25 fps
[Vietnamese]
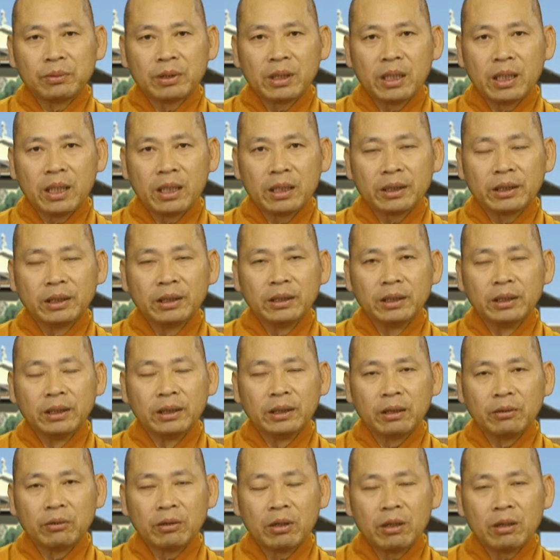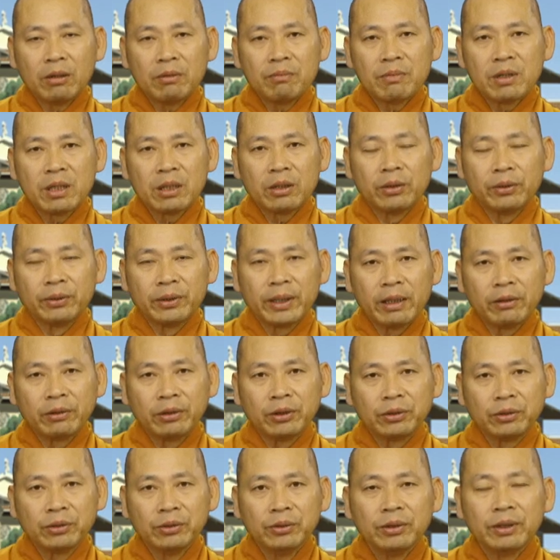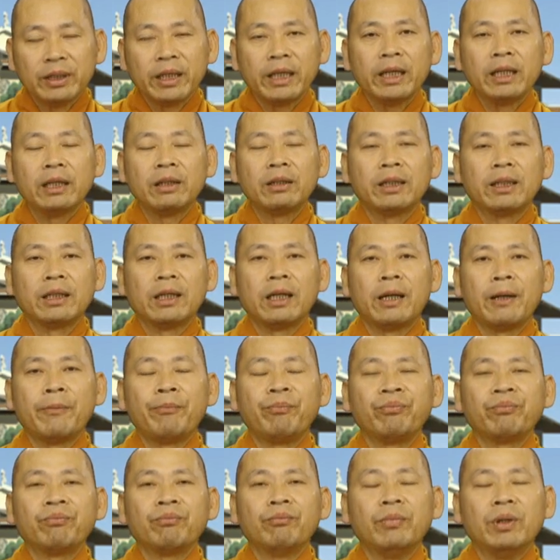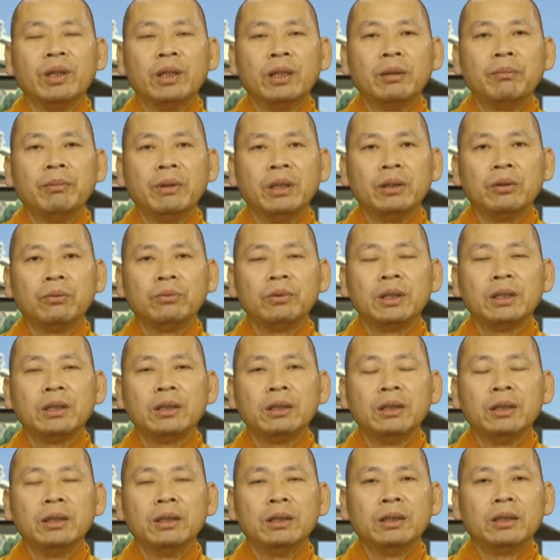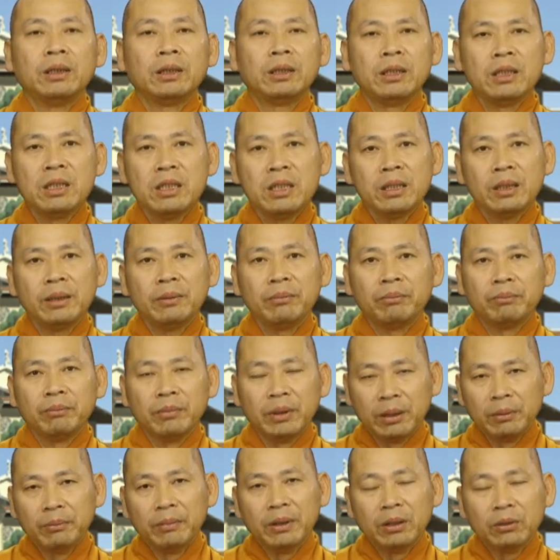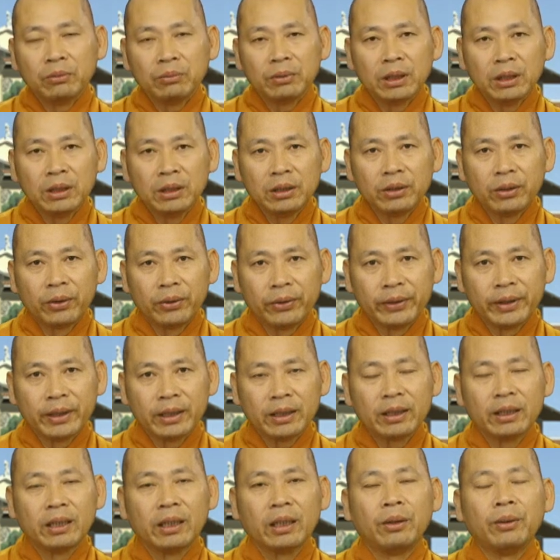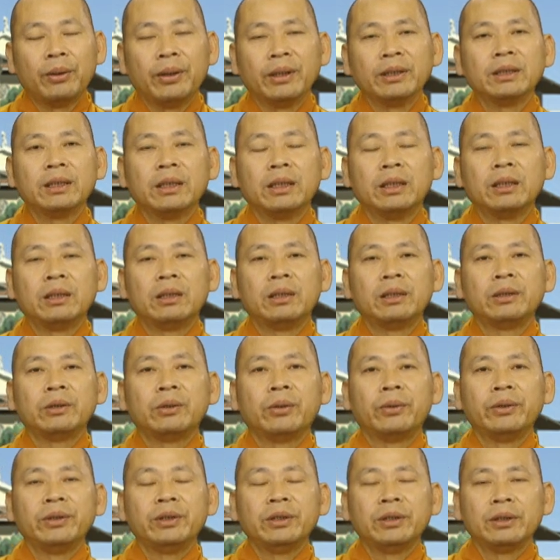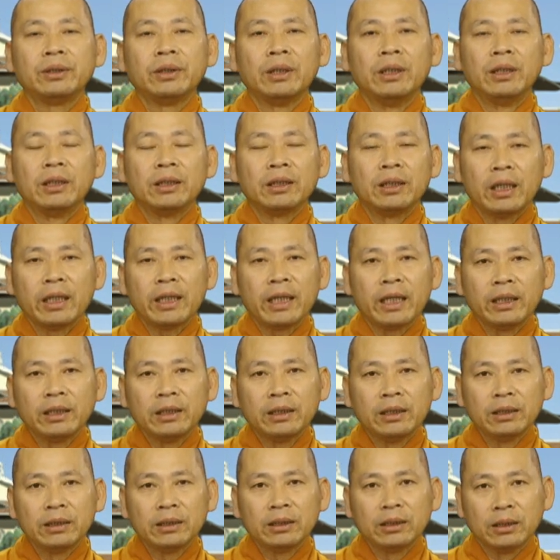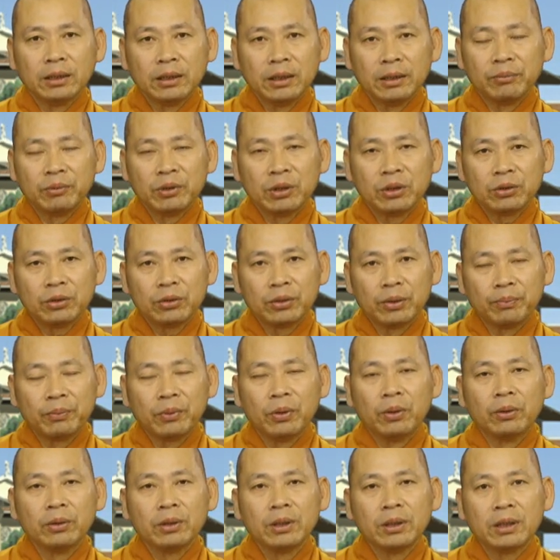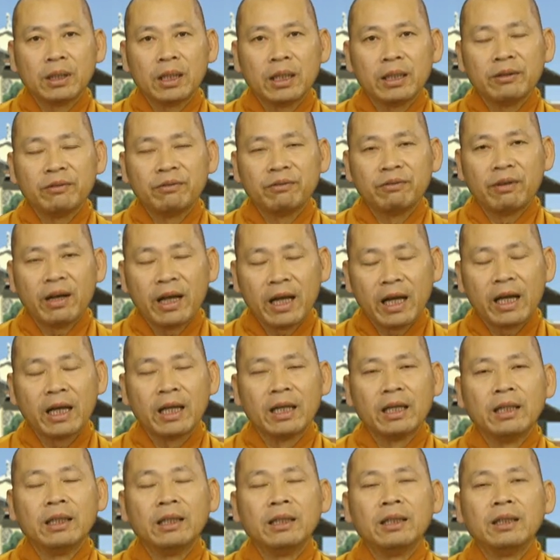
Ờ, cái người nào đó mà hồi nào giờ chưa nghe rằng là mình đã bị ung thư khi bị bệnh ung thư rồi là hoảng sợ lên coi như tất cả những cái sự nghiệp nó sụp đổ từ đây và